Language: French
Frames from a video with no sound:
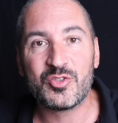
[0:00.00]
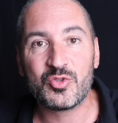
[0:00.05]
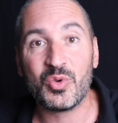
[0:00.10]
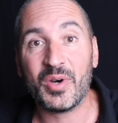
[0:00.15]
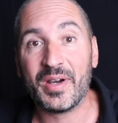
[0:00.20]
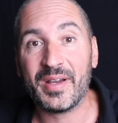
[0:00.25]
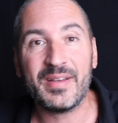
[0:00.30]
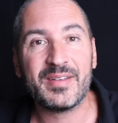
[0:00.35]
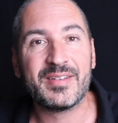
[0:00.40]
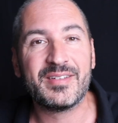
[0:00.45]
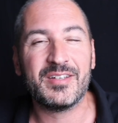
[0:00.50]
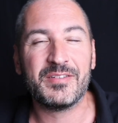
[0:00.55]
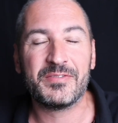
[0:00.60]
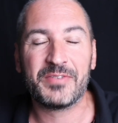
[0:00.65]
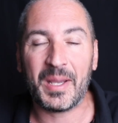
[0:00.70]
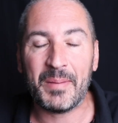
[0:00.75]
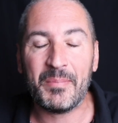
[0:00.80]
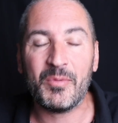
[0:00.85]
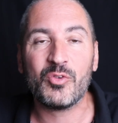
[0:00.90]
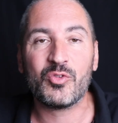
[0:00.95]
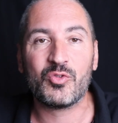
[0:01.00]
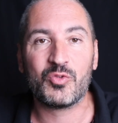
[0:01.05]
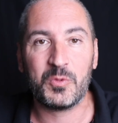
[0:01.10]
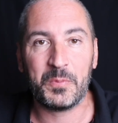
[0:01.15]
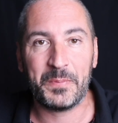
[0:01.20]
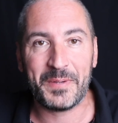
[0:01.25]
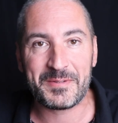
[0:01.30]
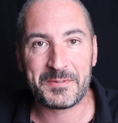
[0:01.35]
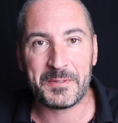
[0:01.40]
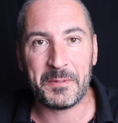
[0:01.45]
soirée qui est vraiment
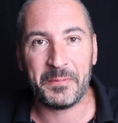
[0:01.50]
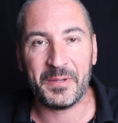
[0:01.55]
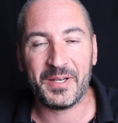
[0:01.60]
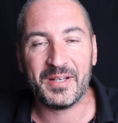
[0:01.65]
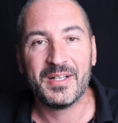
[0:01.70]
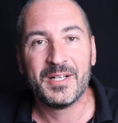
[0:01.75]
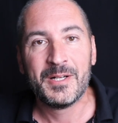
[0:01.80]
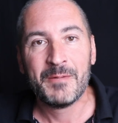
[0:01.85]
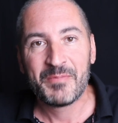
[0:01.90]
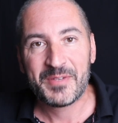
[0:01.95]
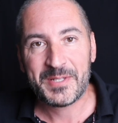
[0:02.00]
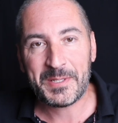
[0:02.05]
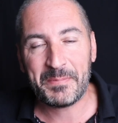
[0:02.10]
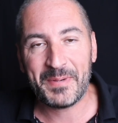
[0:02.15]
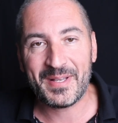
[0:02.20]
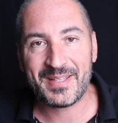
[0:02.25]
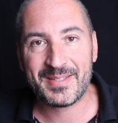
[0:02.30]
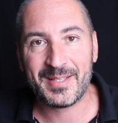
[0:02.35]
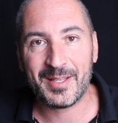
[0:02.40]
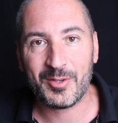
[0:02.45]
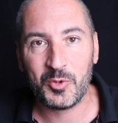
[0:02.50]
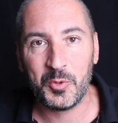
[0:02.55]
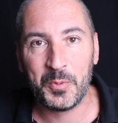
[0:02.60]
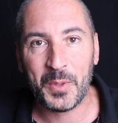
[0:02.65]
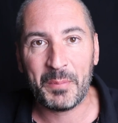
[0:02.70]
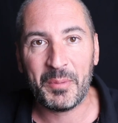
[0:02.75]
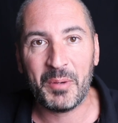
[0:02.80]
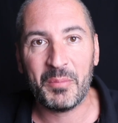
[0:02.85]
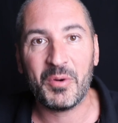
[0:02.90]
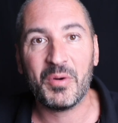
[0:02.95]
super sympa, j'ai passé un
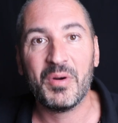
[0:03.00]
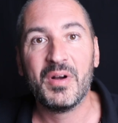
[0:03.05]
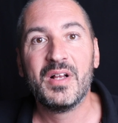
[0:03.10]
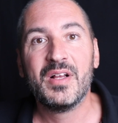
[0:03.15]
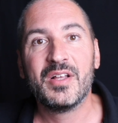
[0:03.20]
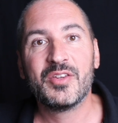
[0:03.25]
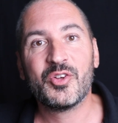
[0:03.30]
super moment.